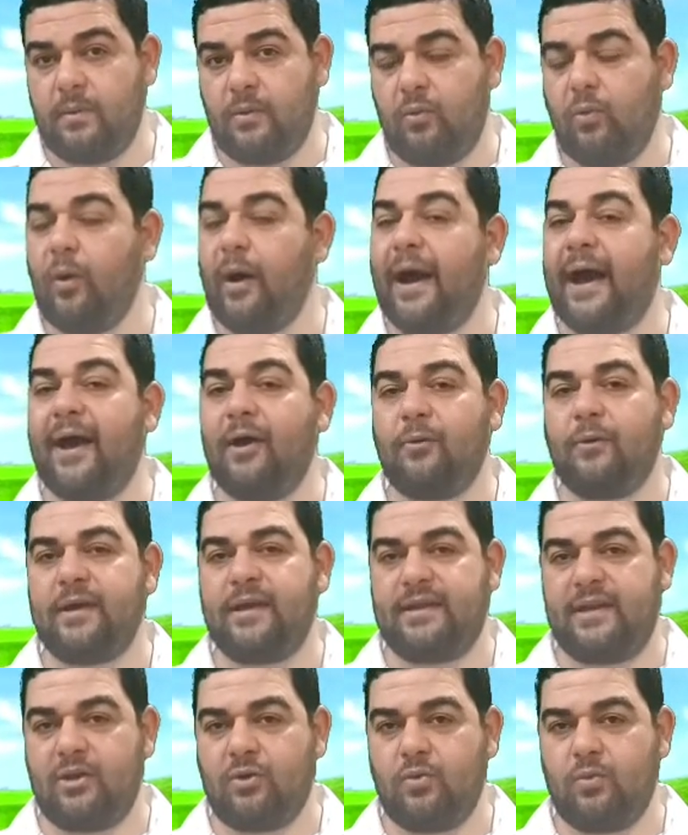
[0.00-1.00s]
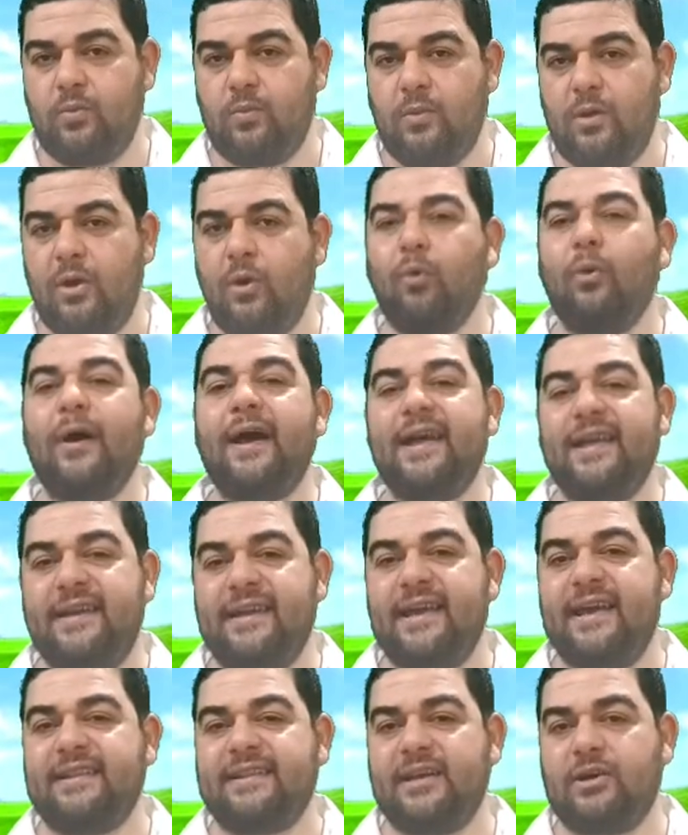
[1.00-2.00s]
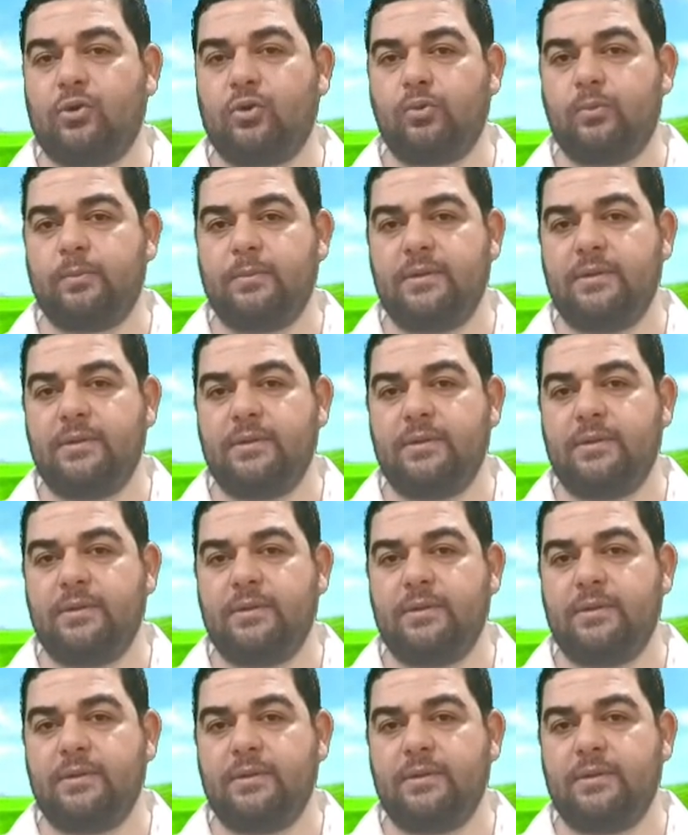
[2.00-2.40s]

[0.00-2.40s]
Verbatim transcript: وأعوانكم وآلهتكم